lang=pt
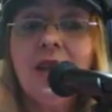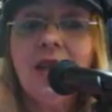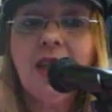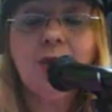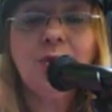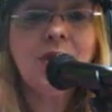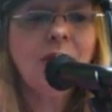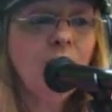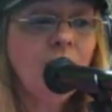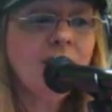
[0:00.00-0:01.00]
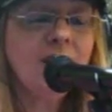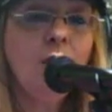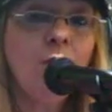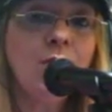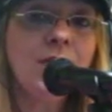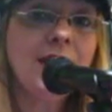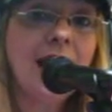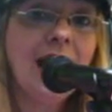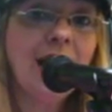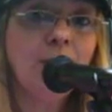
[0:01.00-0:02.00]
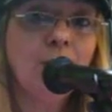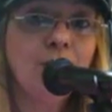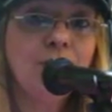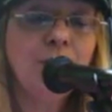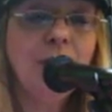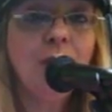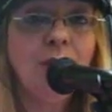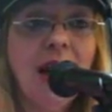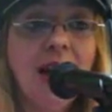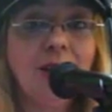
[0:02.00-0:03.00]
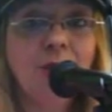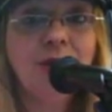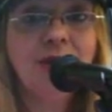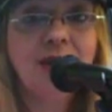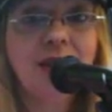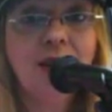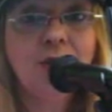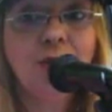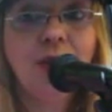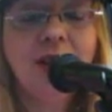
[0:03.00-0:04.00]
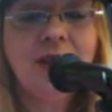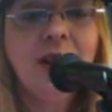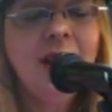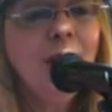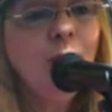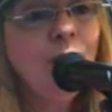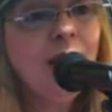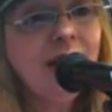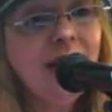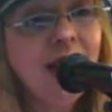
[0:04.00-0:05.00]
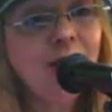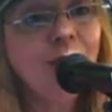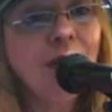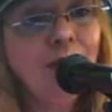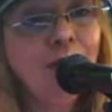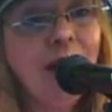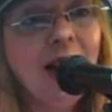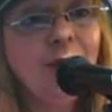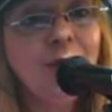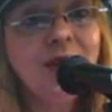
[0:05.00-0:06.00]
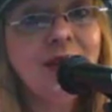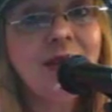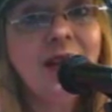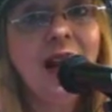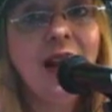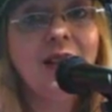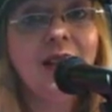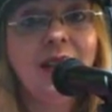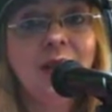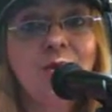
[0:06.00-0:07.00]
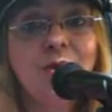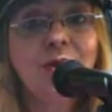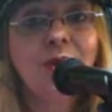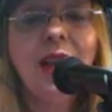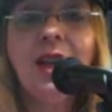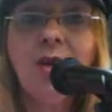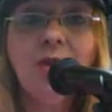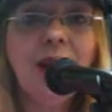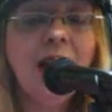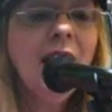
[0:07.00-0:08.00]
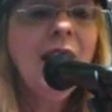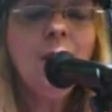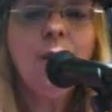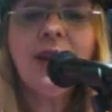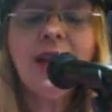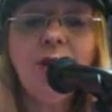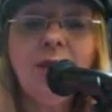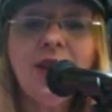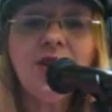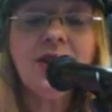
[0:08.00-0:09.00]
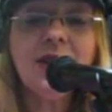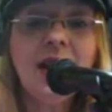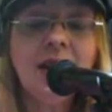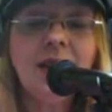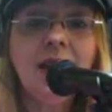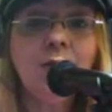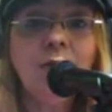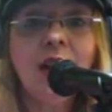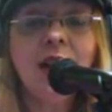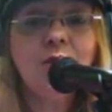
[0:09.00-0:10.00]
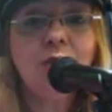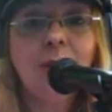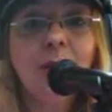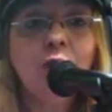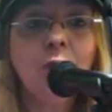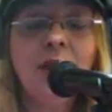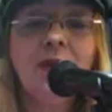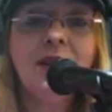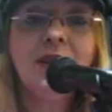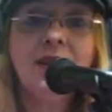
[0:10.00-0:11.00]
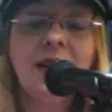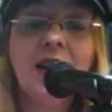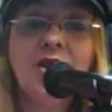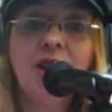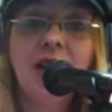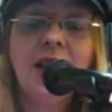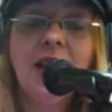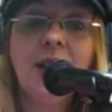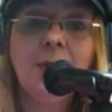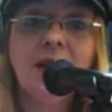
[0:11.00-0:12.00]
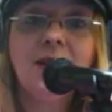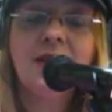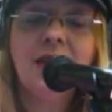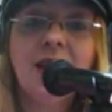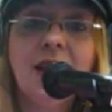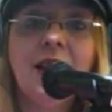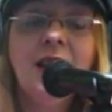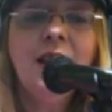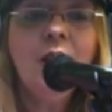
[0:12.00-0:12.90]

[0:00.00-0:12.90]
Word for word: Queridos, se nós não buscarmos melhorar as nossas relações, o Eterno não vai nos ensinar, queridos. Ele não vai. O Eterno vai te ensinar tanto relacionamento, como ele vai te ensinar engenharia, medicina,